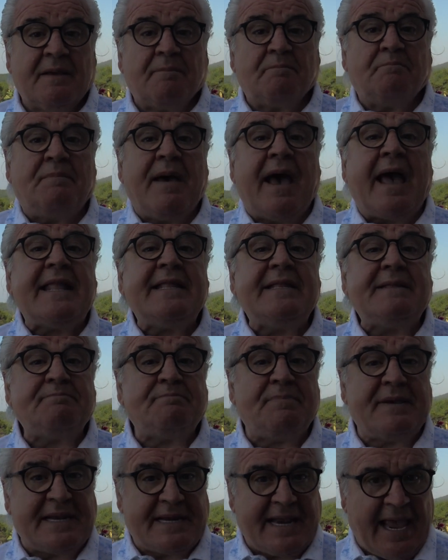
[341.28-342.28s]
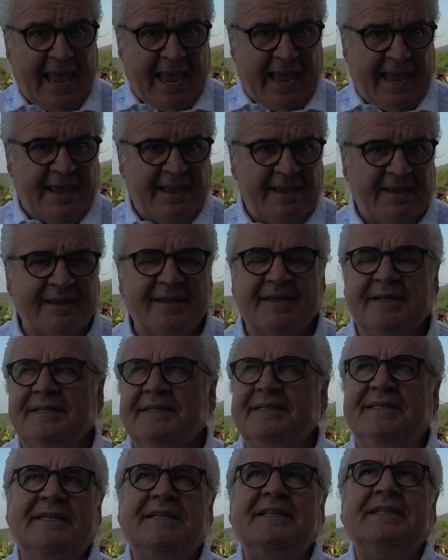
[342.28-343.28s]
Ben bile
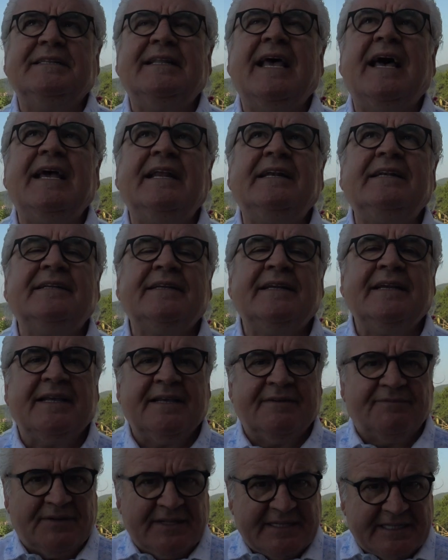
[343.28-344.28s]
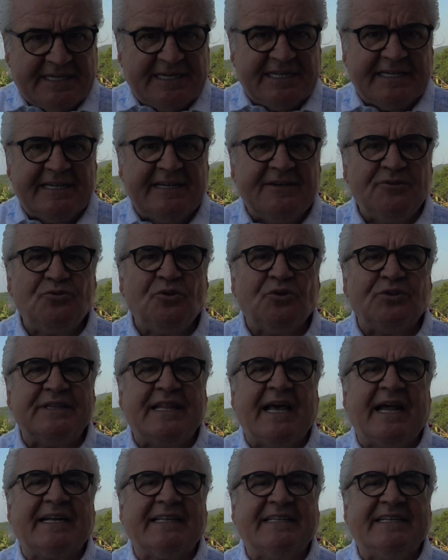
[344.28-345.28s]
dinden ve dinin
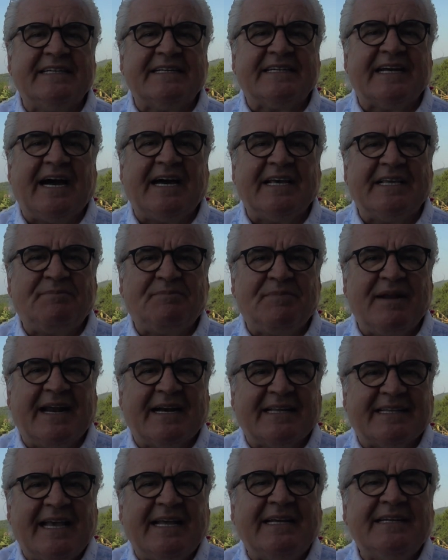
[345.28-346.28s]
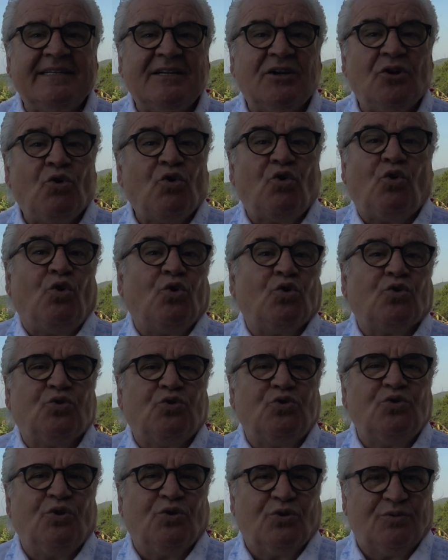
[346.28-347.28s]
gönderdiği rahiplerden
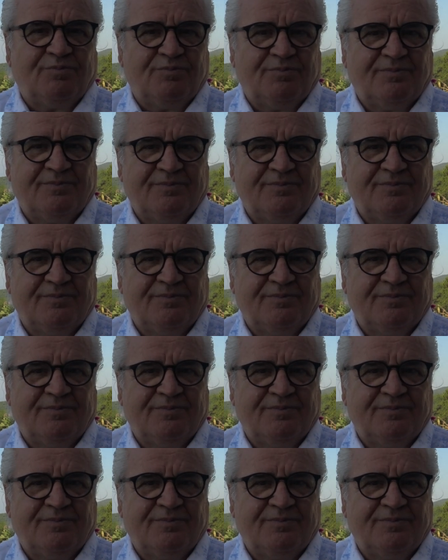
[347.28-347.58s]
korkuyorum.